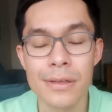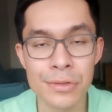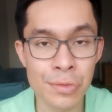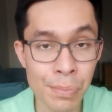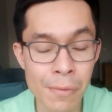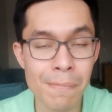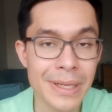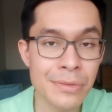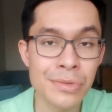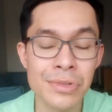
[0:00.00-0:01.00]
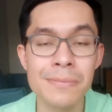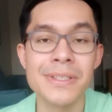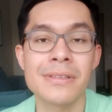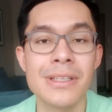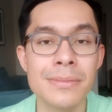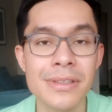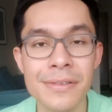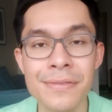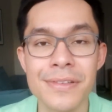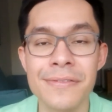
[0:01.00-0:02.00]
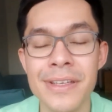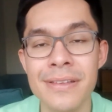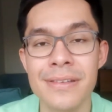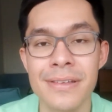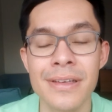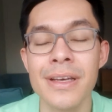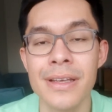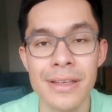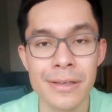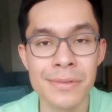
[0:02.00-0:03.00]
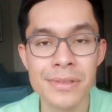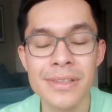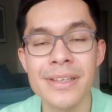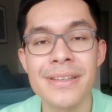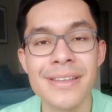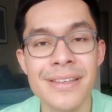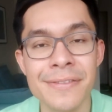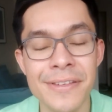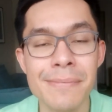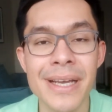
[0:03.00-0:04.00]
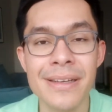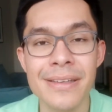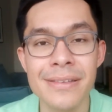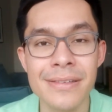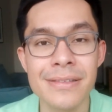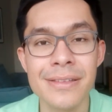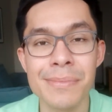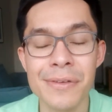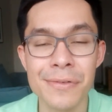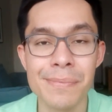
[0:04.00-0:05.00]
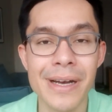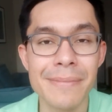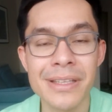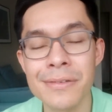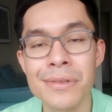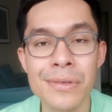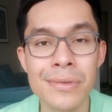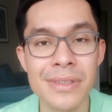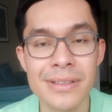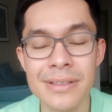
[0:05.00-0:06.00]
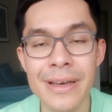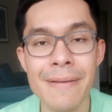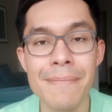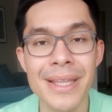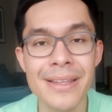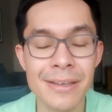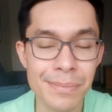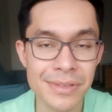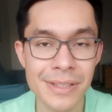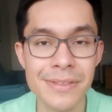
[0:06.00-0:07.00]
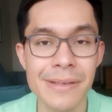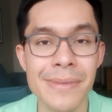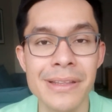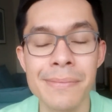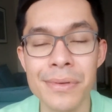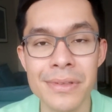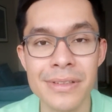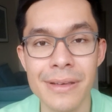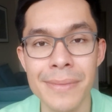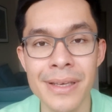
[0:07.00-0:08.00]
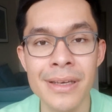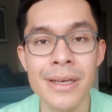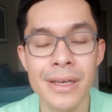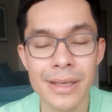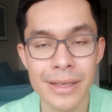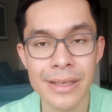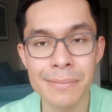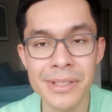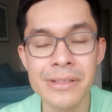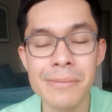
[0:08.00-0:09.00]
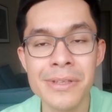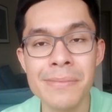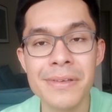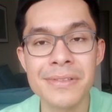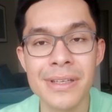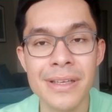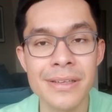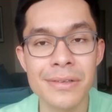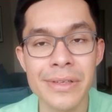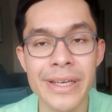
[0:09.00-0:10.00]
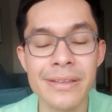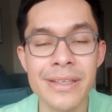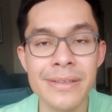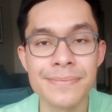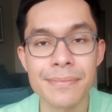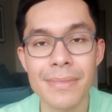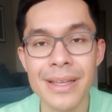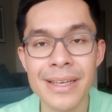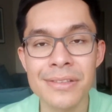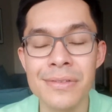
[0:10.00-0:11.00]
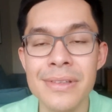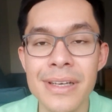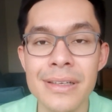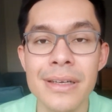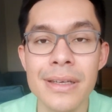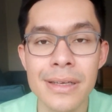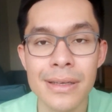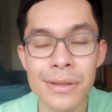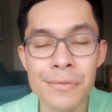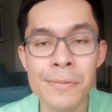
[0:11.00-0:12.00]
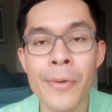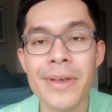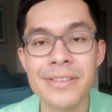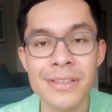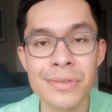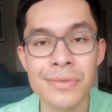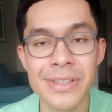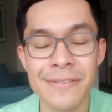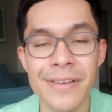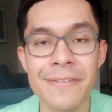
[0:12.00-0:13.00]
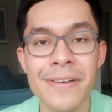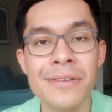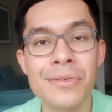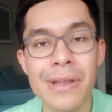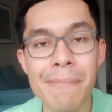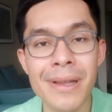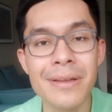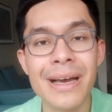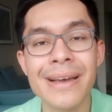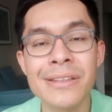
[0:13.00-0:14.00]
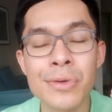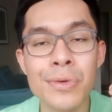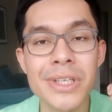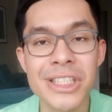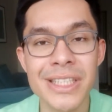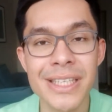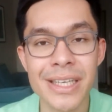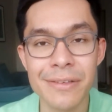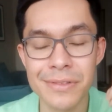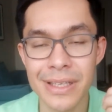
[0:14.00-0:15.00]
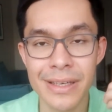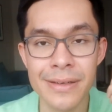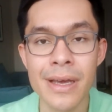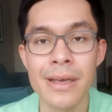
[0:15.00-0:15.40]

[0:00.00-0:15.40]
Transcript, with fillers: sous peu, pas tout de suite, parce que d'abord, il faut en fait obtenir des feedbacks clients, et puis il faut paramétrer votre compte, etc. Mais dès que possible, vous allez mettre des produits sur eBay, et petit à petit, eh bien, vous allez regarder les résultats de vos premières actions. Vous allez faire en fait ce qu'on appelle la rétro-ingénierie. Vous allez